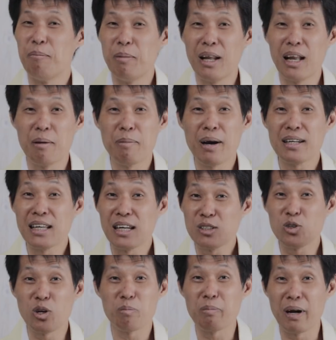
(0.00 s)
มีอะไรบ้างยัง
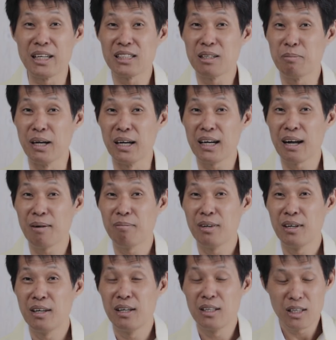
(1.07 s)
สดใหม่เสมอครับ
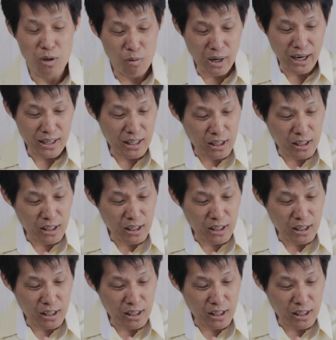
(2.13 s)
ที่เราอ่าน